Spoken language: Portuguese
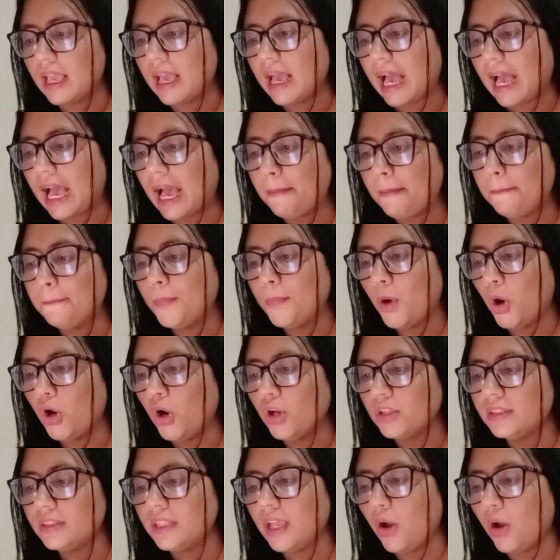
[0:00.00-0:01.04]
A
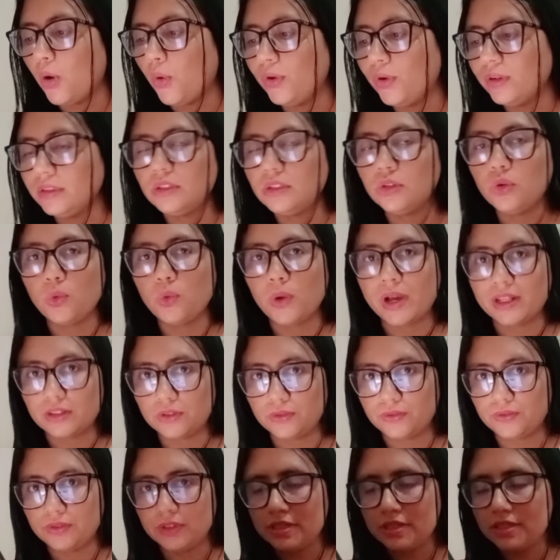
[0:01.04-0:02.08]
Mota
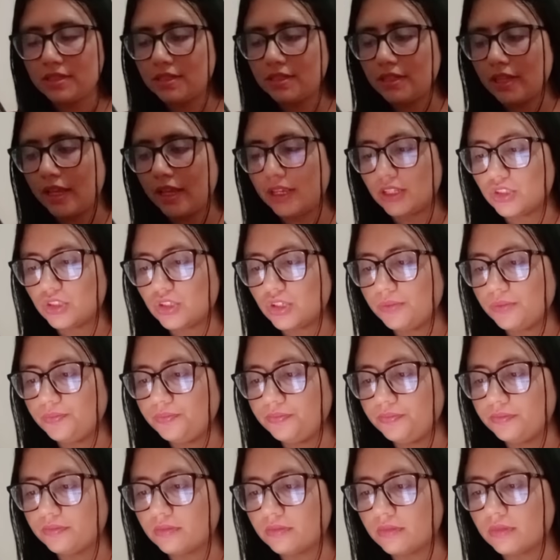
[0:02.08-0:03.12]
8427,
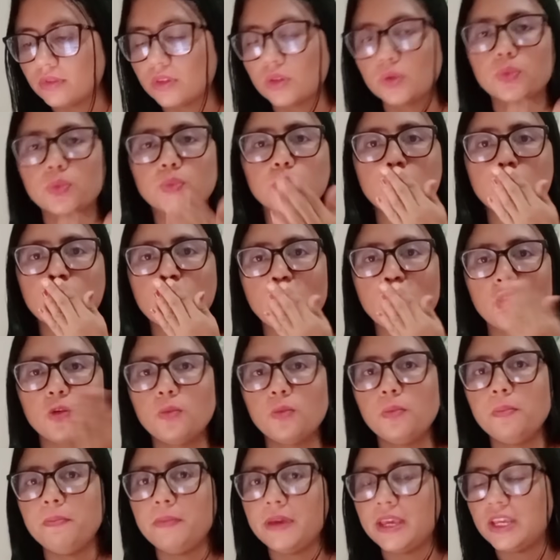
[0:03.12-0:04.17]

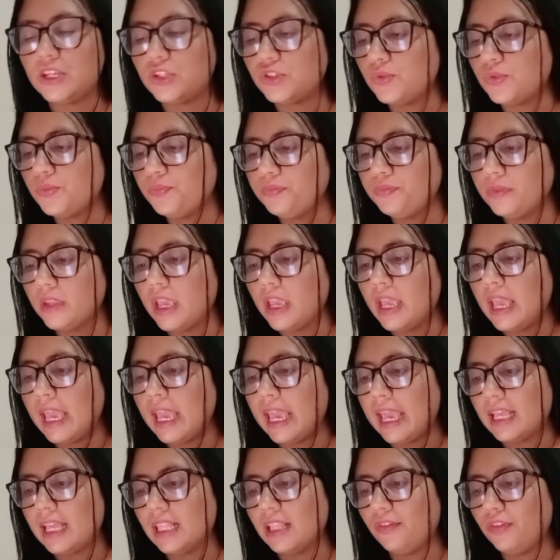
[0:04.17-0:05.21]
um beijo.
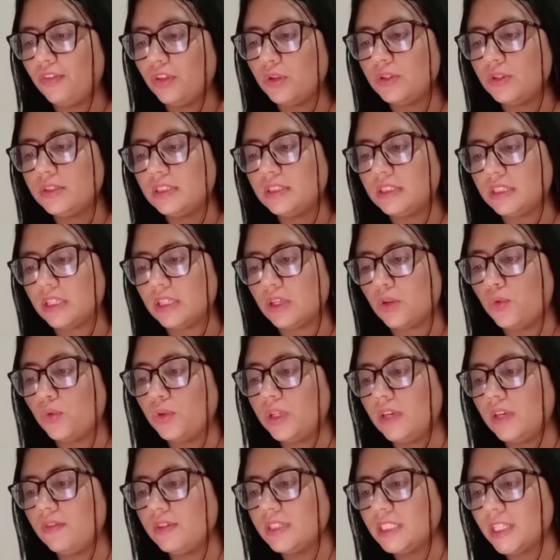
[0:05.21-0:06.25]
Ela falou assim, o
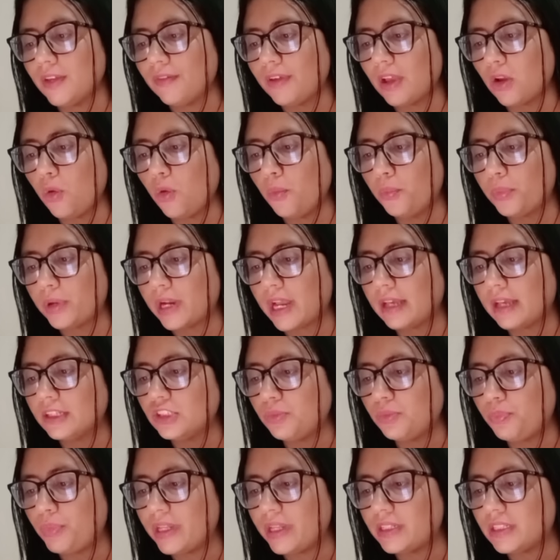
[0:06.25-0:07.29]
que você vai comprar
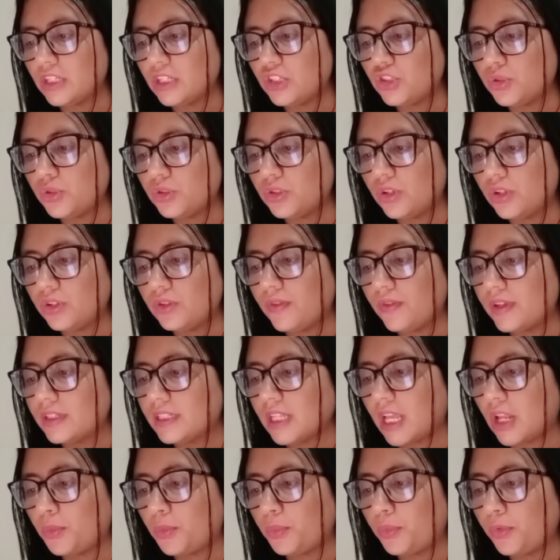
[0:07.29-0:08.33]
de presente de
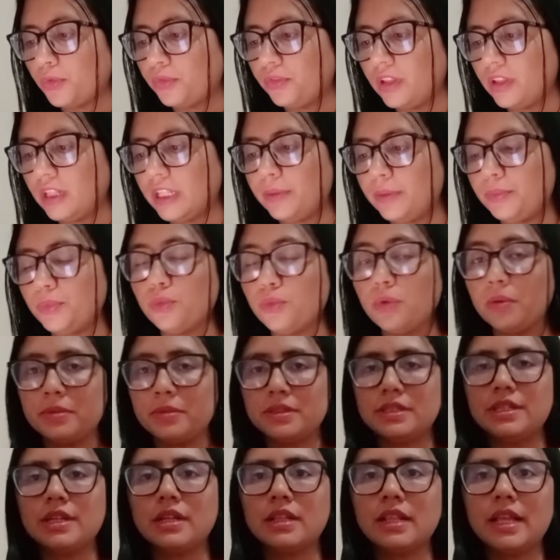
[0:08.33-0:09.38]
aniversário pro Felipe? Uma
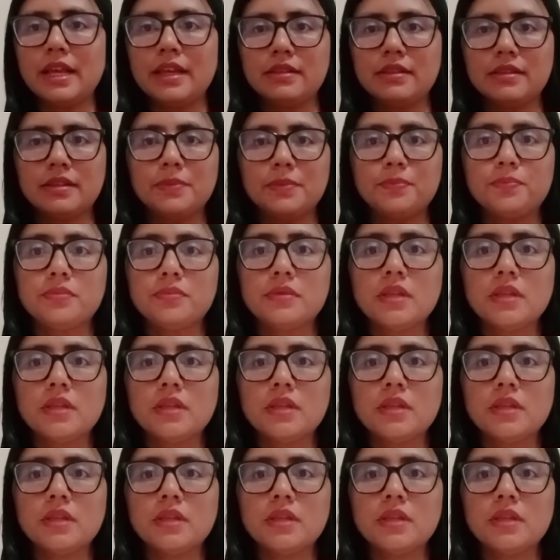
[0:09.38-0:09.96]
bicicleta?